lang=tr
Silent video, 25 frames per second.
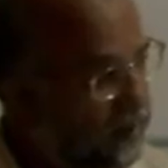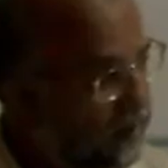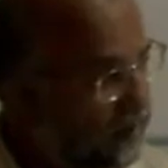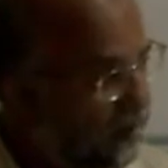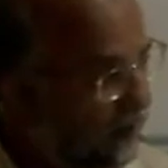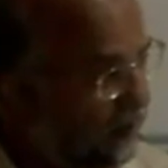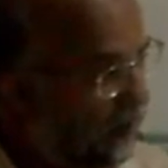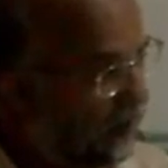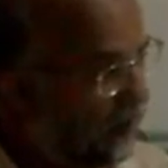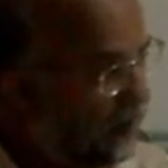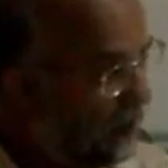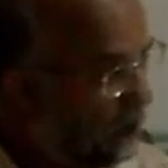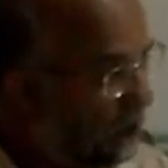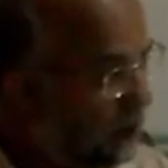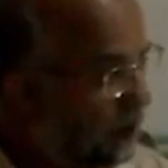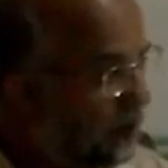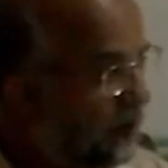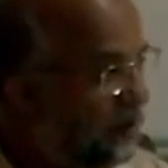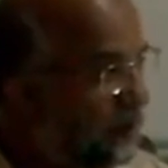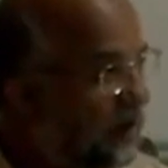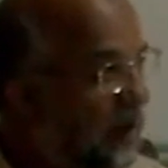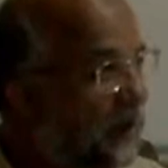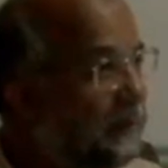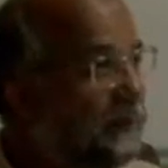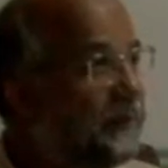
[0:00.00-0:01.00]
Demek ki bu
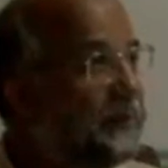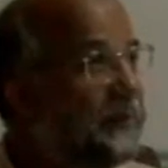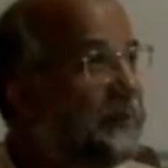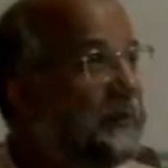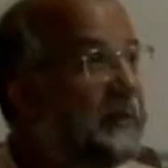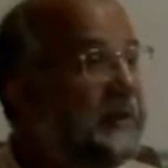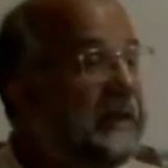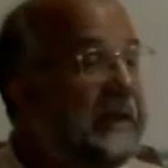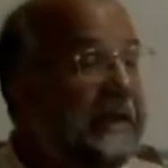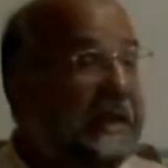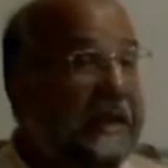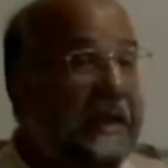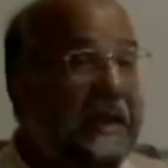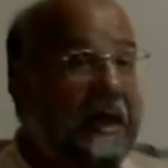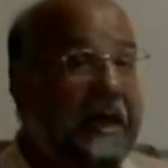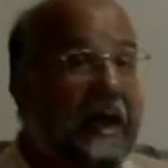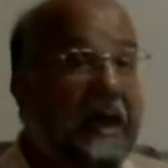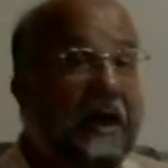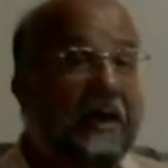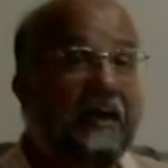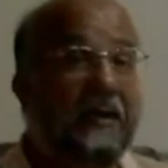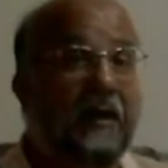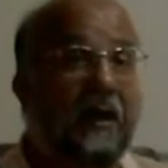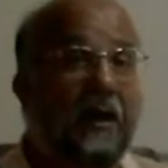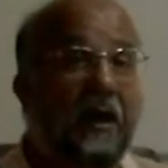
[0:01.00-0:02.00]
kitap
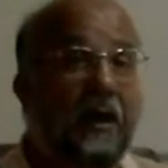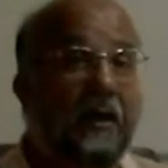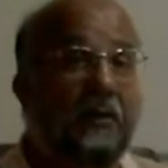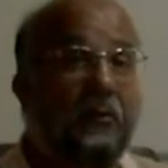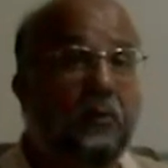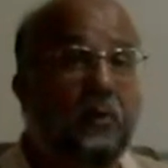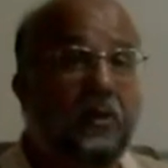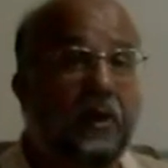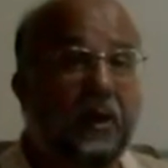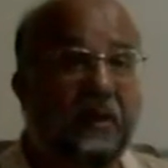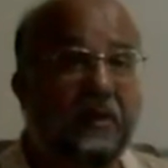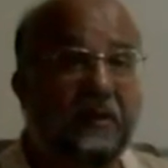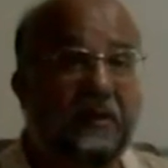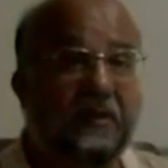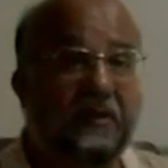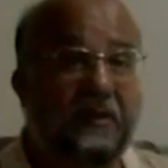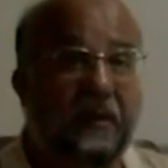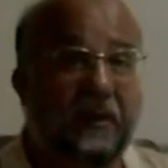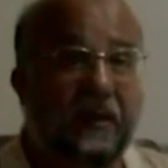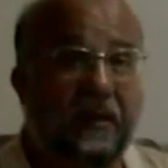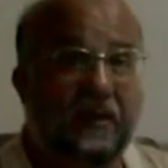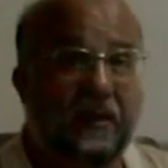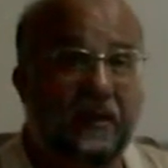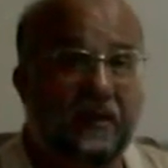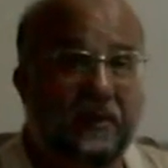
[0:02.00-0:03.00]
her halükarda
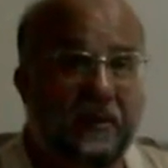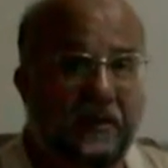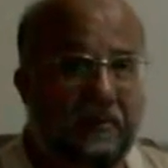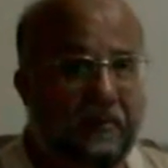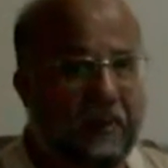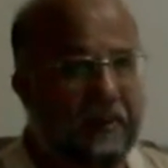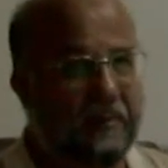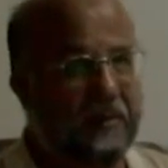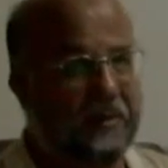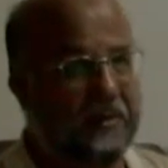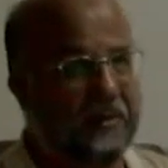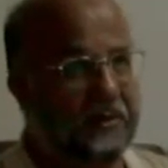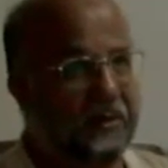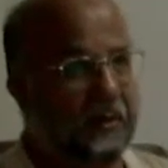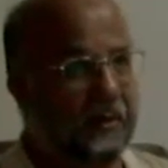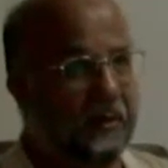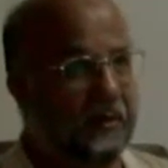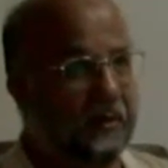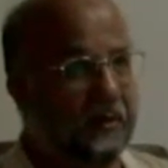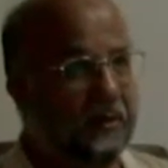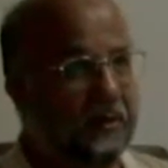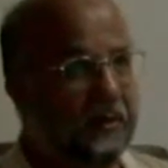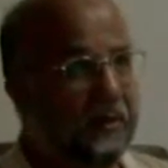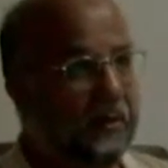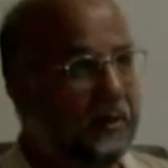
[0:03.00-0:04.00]
terk edilmemesi,
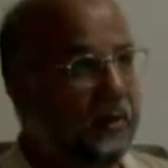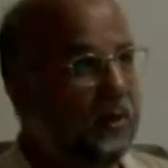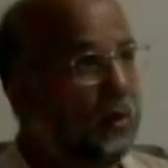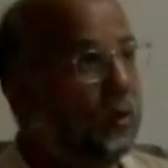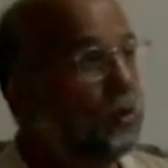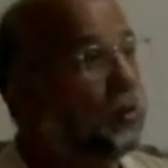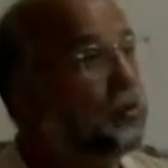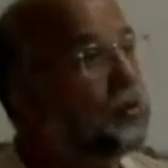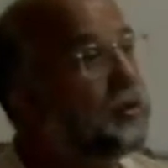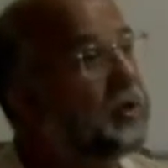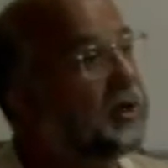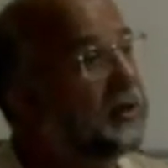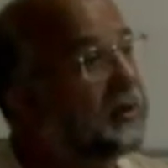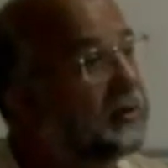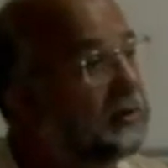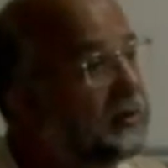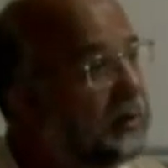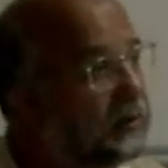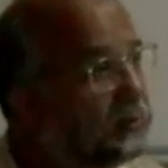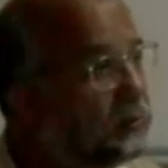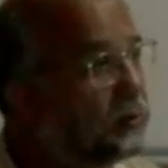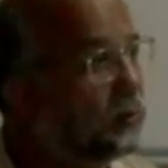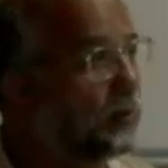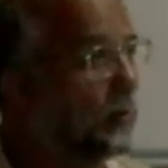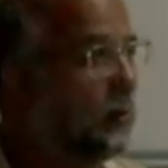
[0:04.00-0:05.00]

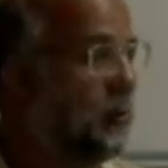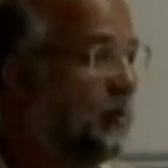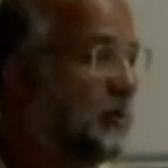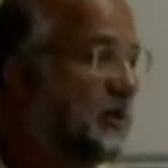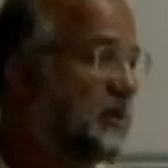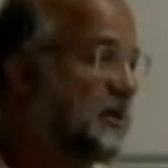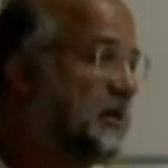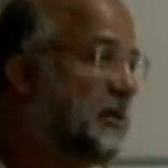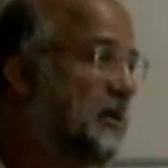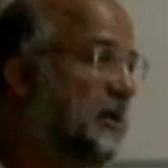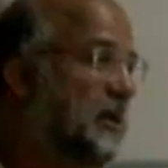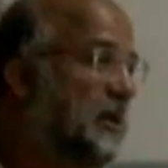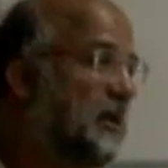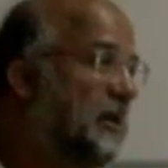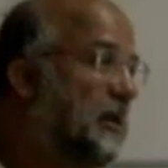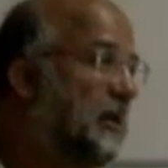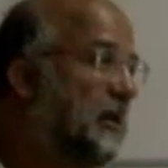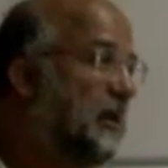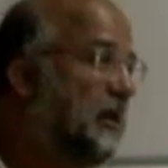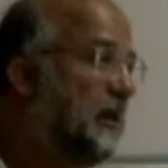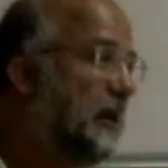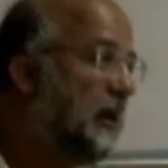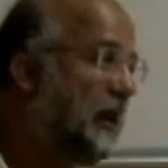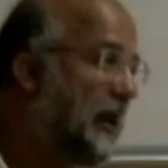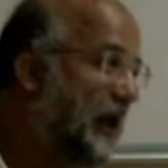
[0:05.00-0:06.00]
üzerinde durulması,
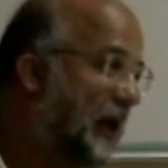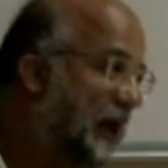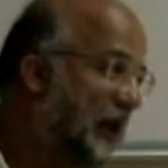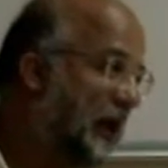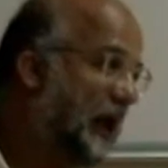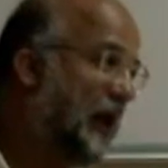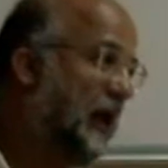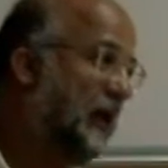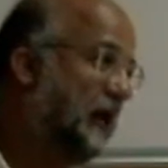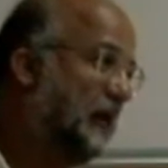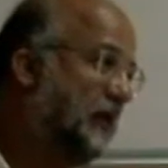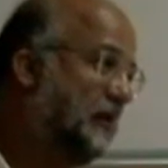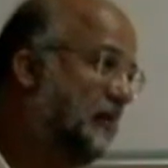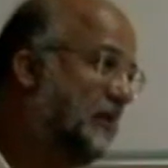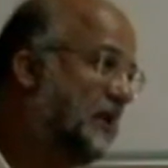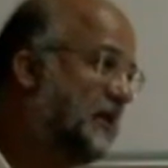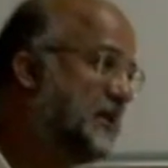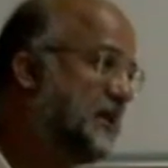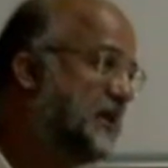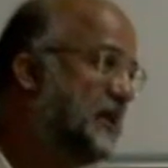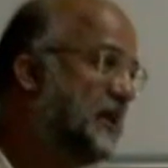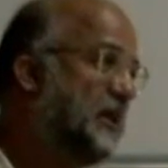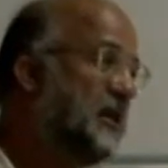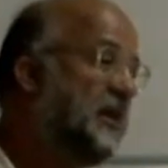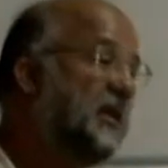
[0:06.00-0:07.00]
ele
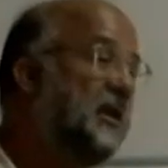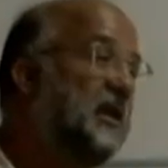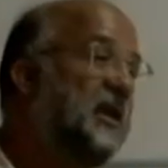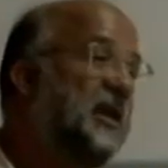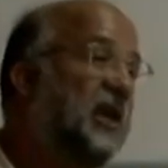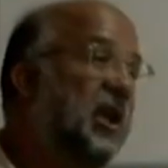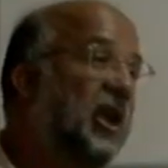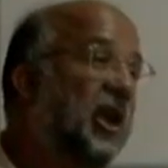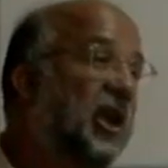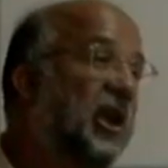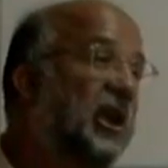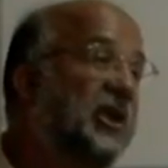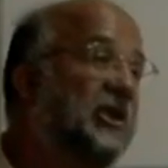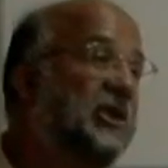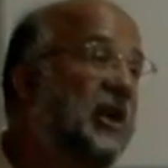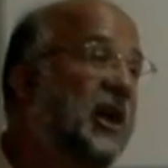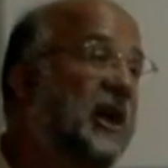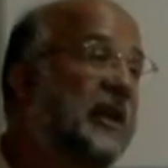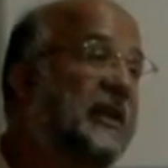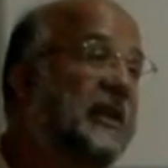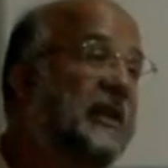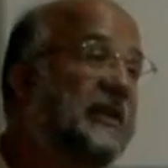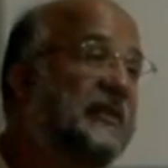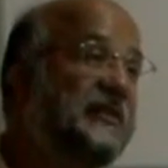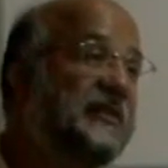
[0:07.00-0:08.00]
alınması
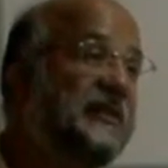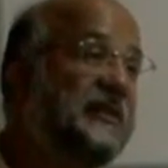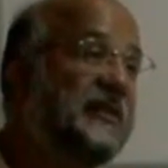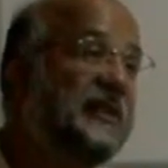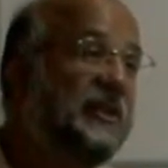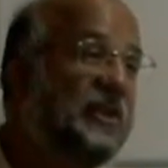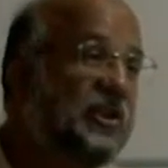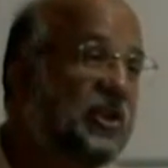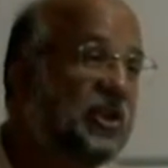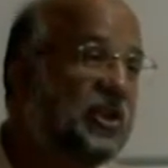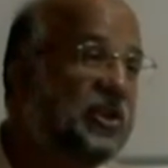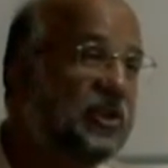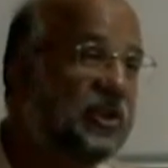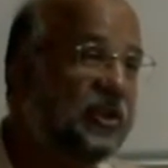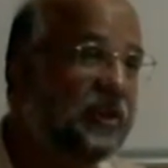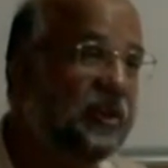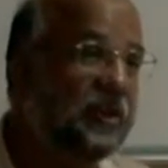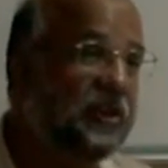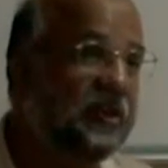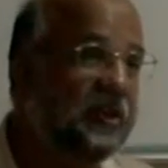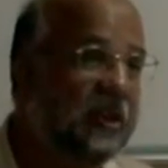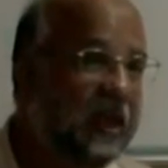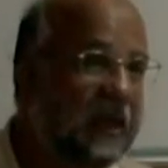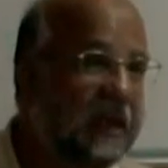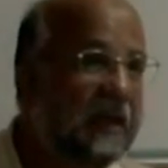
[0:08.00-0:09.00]
hidayetinin
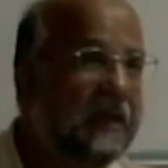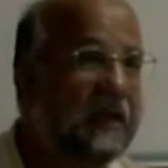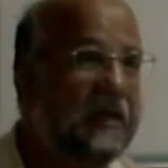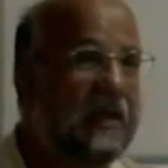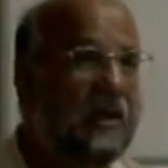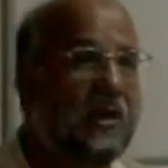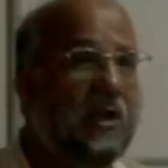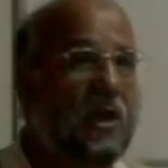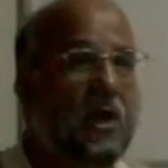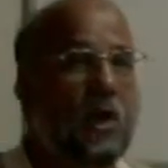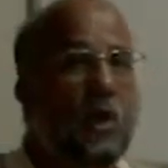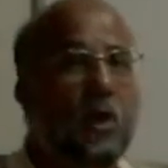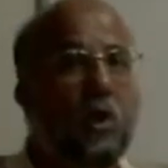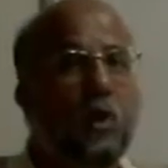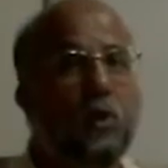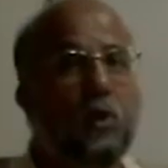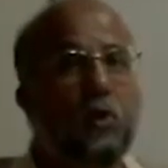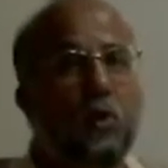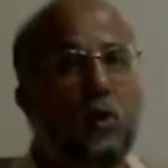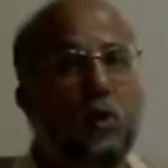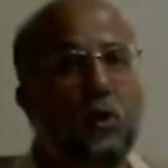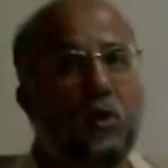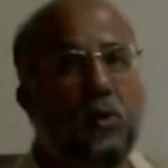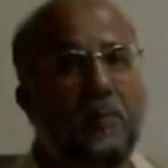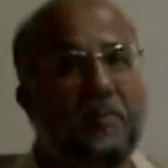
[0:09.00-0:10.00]
ışığında
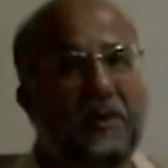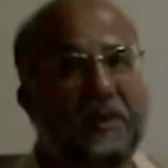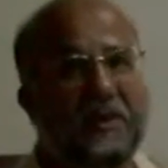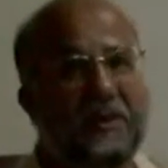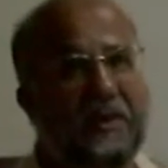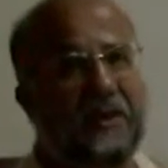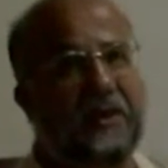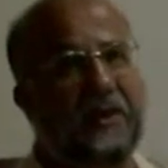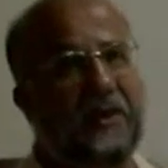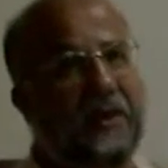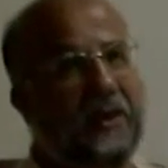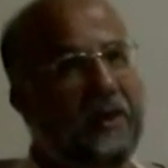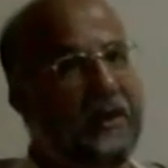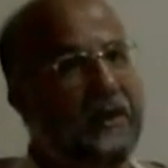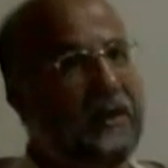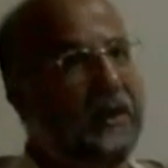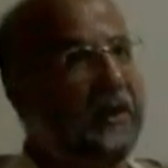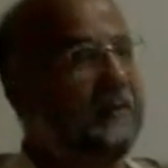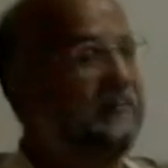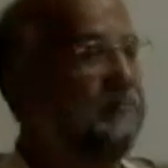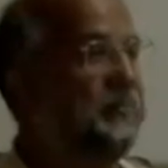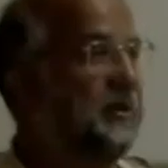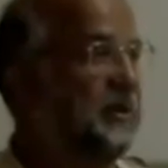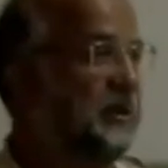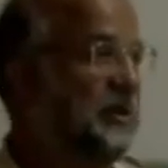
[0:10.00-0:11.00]
yürünmesi
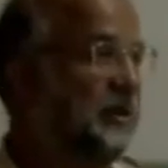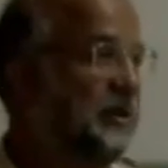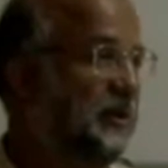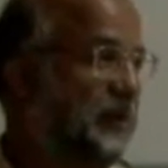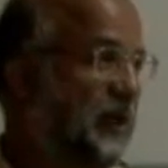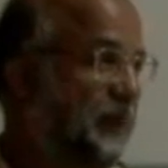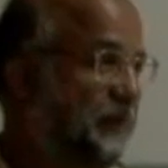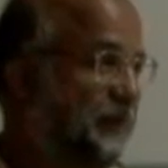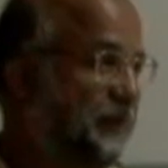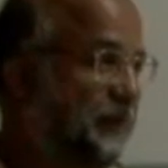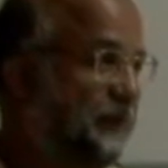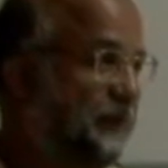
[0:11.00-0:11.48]
gereken bir kitap.